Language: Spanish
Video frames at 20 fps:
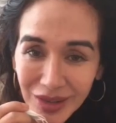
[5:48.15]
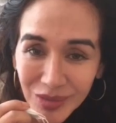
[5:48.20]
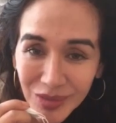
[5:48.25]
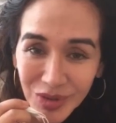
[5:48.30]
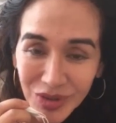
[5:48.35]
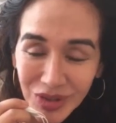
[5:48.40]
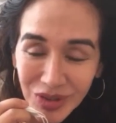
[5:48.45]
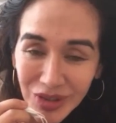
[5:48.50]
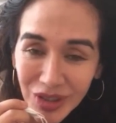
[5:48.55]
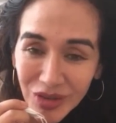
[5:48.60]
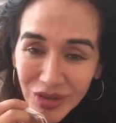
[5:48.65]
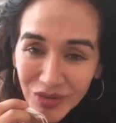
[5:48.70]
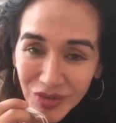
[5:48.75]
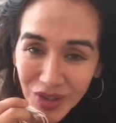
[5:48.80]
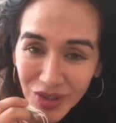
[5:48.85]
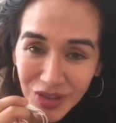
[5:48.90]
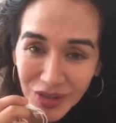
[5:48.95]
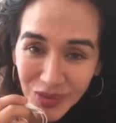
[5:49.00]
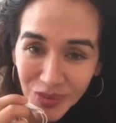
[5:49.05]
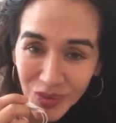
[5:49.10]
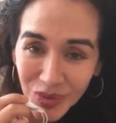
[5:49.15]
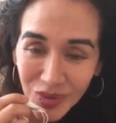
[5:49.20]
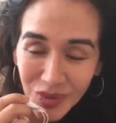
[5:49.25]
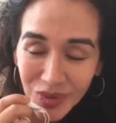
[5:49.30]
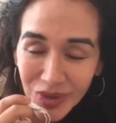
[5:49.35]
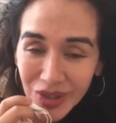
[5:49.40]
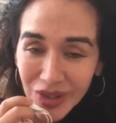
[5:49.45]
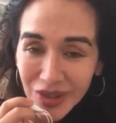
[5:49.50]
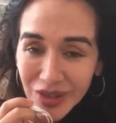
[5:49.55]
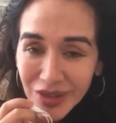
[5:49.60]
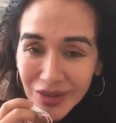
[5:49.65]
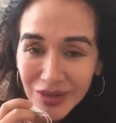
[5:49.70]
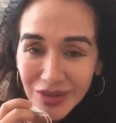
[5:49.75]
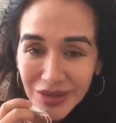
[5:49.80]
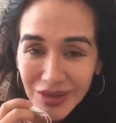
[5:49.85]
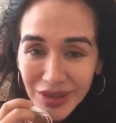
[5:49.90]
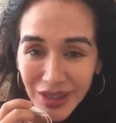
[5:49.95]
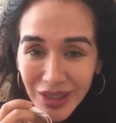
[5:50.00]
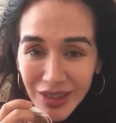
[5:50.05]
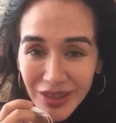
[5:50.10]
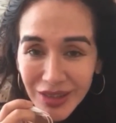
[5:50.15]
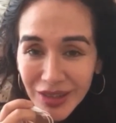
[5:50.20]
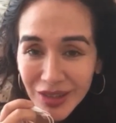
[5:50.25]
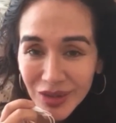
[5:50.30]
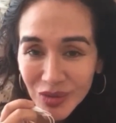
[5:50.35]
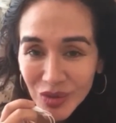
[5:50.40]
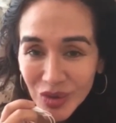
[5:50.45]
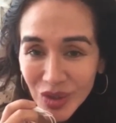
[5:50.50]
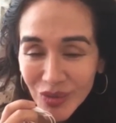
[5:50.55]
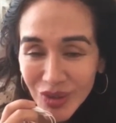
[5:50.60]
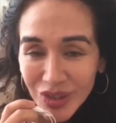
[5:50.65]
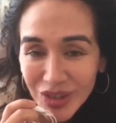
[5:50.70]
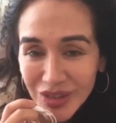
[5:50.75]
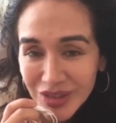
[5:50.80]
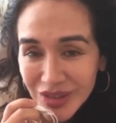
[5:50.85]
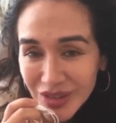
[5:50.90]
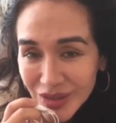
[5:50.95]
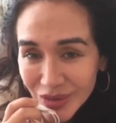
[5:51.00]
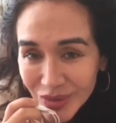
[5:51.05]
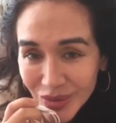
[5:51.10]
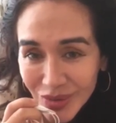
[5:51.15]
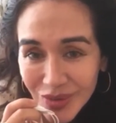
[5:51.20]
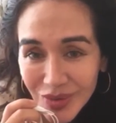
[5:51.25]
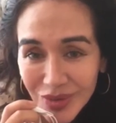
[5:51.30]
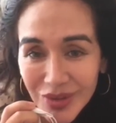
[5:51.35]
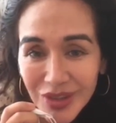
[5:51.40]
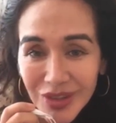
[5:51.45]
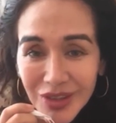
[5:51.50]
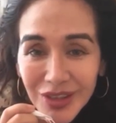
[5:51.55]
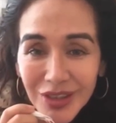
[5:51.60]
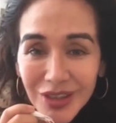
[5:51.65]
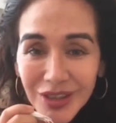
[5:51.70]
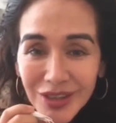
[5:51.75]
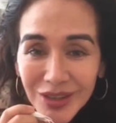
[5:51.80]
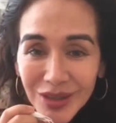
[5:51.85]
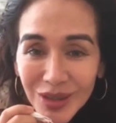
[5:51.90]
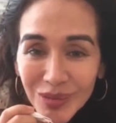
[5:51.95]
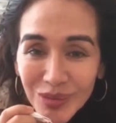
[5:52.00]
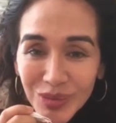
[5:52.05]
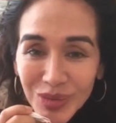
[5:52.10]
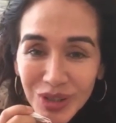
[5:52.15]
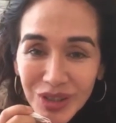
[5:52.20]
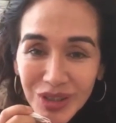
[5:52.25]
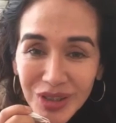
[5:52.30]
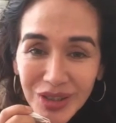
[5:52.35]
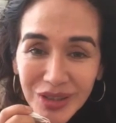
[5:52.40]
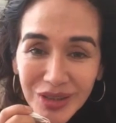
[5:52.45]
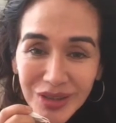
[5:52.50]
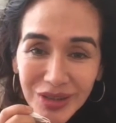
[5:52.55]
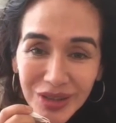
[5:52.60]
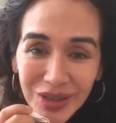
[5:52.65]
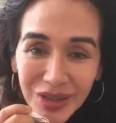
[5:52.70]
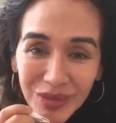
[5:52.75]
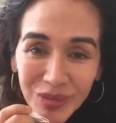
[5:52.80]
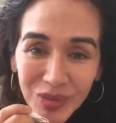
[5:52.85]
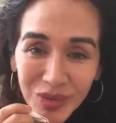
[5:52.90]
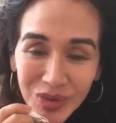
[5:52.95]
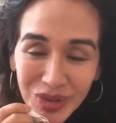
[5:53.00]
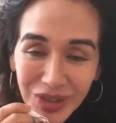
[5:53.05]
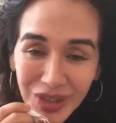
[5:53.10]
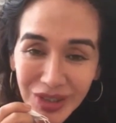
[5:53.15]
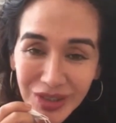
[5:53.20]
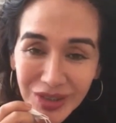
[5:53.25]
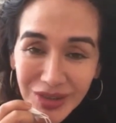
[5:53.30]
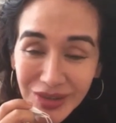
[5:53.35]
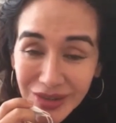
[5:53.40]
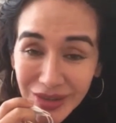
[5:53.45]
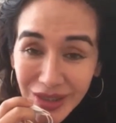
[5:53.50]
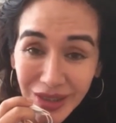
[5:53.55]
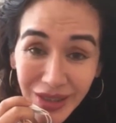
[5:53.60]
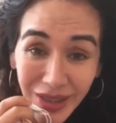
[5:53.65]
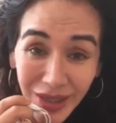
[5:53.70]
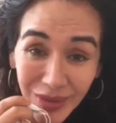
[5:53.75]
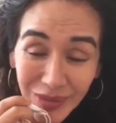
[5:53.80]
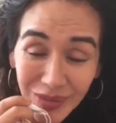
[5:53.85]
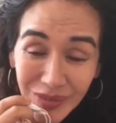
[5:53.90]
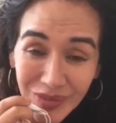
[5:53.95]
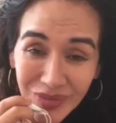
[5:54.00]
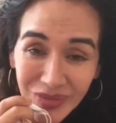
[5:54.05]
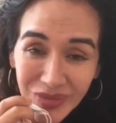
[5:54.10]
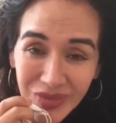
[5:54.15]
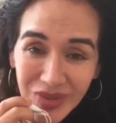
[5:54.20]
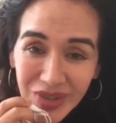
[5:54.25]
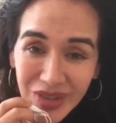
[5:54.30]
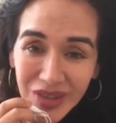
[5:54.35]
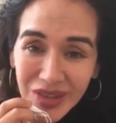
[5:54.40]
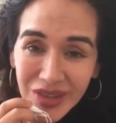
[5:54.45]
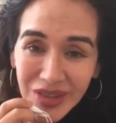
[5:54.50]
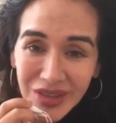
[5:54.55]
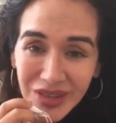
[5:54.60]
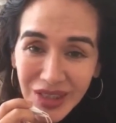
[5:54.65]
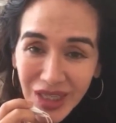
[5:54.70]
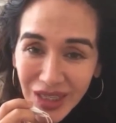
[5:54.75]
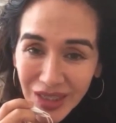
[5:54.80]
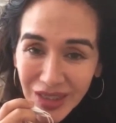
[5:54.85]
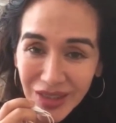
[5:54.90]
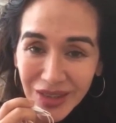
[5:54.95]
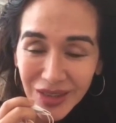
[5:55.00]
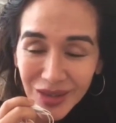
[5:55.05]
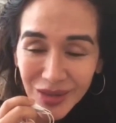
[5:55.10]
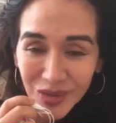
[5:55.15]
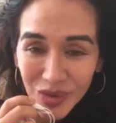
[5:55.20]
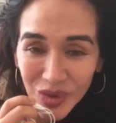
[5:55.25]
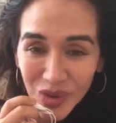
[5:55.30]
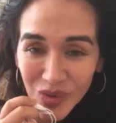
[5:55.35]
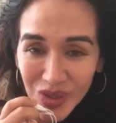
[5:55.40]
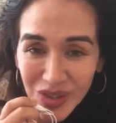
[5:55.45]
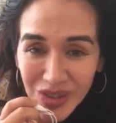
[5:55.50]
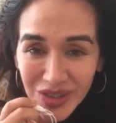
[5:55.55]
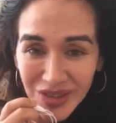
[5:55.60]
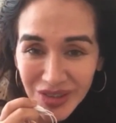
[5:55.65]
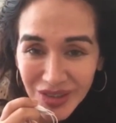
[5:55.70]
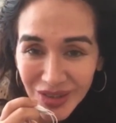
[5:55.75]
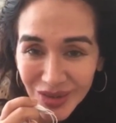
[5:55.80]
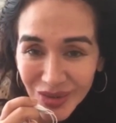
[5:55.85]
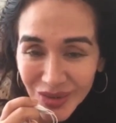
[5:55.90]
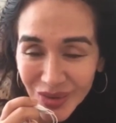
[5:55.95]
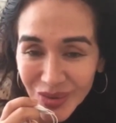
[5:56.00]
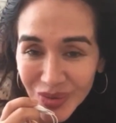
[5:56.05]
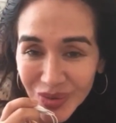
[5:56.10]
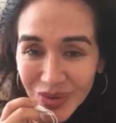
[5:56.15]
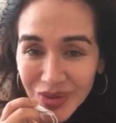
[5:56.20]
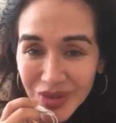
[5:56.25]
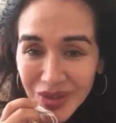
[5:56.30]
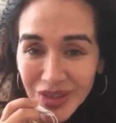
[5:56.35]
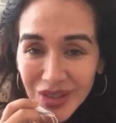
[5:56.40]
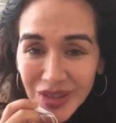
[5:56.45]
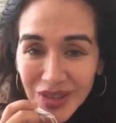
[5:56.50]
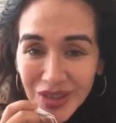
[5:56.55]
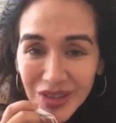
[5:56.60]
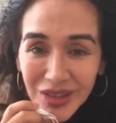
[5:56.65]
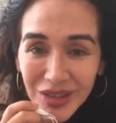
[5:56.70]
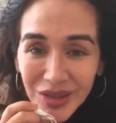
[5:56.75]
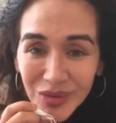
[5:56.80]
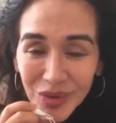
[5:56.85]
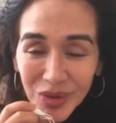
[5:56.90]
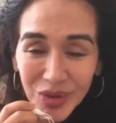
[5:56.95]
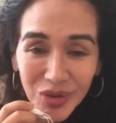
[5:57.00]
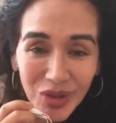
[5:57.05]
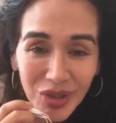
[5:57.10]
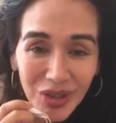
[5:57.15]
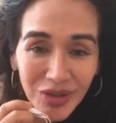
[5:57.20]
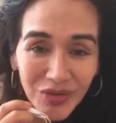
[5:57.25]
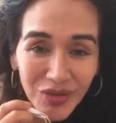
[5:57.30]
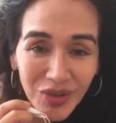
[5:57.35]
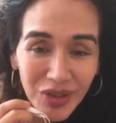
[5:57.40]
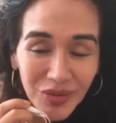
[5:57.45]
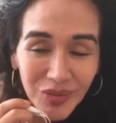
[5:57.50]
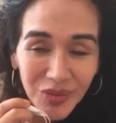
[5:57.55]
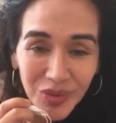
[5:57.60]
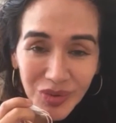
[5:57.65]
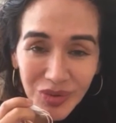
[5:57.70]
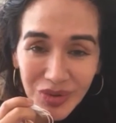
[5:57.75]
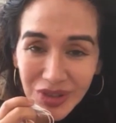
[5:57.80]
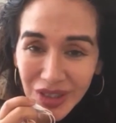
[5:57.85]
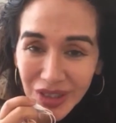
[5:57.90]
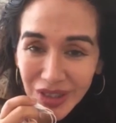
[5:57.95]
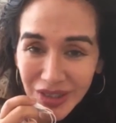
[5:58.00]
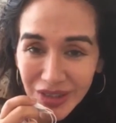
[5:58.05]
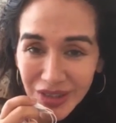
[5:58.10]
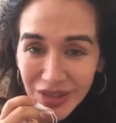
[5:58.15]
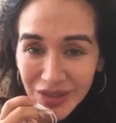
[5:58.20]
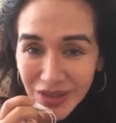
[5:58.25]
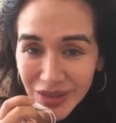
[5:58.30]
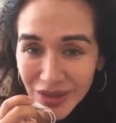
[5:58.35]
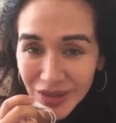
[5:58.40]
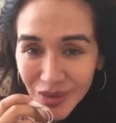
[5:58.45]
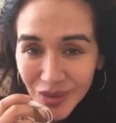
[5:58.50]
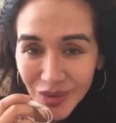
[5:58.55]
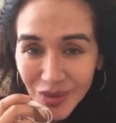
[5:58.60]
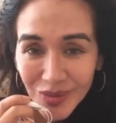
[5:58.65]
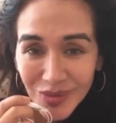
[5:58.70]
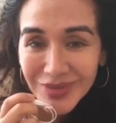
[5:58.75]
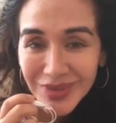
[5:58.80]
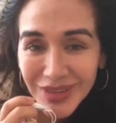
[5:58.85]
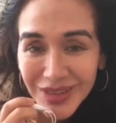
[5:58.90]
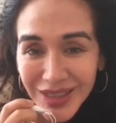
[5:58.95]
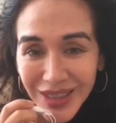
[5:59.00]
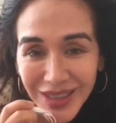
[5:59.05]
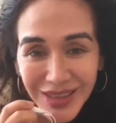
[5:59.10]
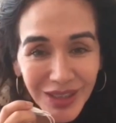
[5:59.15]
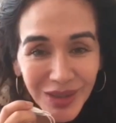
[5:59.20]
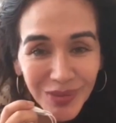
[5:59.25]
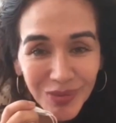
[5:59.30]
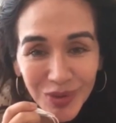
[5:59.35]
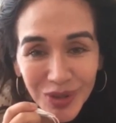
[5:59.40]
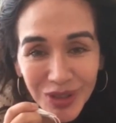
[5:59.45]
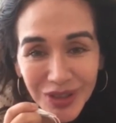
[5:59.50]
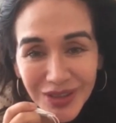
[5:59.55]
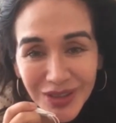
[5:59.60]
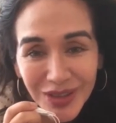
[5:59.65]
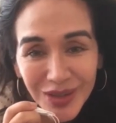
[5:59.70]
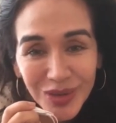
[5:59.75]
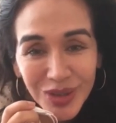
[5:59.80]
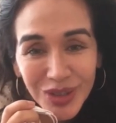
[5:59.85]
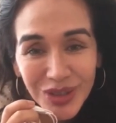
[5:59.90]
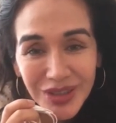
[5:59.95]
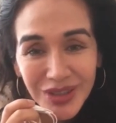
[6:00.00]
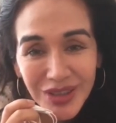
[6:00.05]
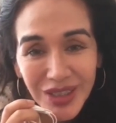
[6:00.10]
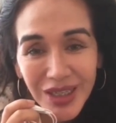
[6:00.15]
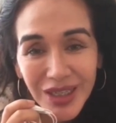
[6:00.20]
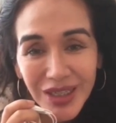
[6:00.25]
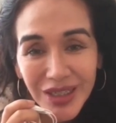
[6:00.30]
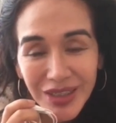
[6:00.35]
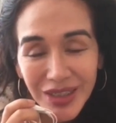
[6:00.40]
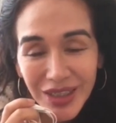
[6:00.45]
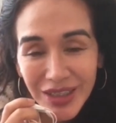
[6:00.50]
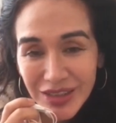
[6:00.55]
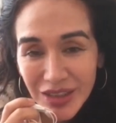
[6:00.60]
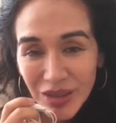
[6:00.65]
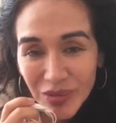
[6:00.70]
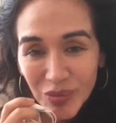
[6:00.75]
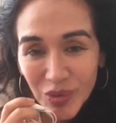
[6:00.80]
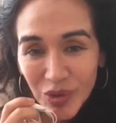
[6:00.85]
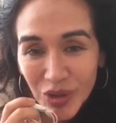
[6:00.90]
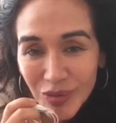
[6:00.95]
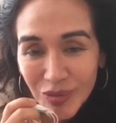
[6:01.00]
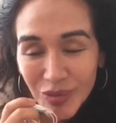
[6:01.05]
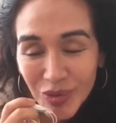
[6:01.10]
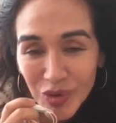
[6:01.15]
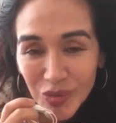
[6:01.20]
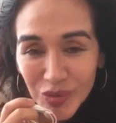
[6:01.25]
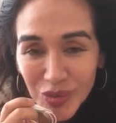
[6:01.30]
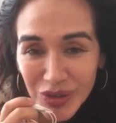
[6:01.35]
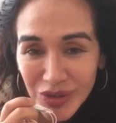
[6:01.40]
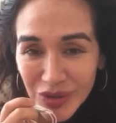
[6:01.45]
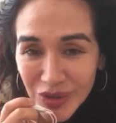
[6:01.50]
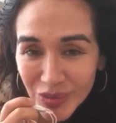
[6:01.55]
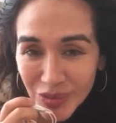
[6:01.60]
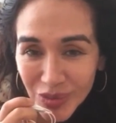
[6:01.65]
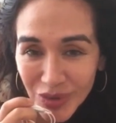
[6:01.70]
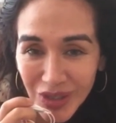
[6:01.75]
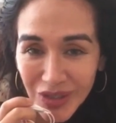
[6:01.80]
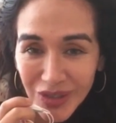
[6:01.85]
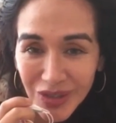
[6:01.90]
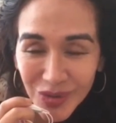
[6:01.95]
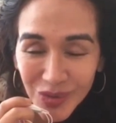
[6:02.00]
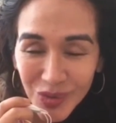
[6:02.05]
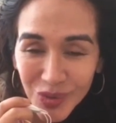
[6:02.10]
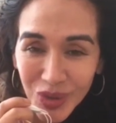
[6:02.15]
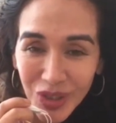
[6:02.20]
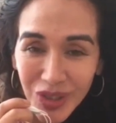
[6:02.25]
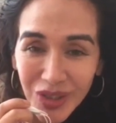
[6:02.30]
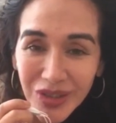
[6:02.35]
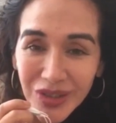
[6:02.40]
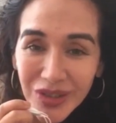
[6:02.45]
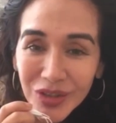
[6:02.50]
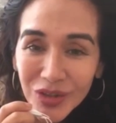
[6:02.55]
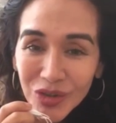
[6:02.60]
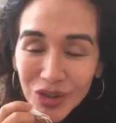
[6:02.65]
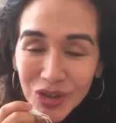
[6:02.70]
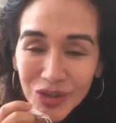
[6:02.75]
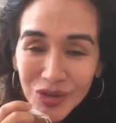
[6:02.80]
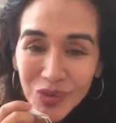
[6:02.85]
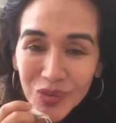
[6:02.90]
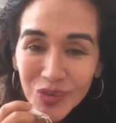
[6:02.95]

Estamos en el Facebook, en Sala de Lectura Vallecito. También tenemos el Instagram, Sala de Lectura Vallecito. Y bueno, en el Facebook, Selene Tinco, gracias por la entrevista, gracias por la preocupación por la lectura. Creo que es,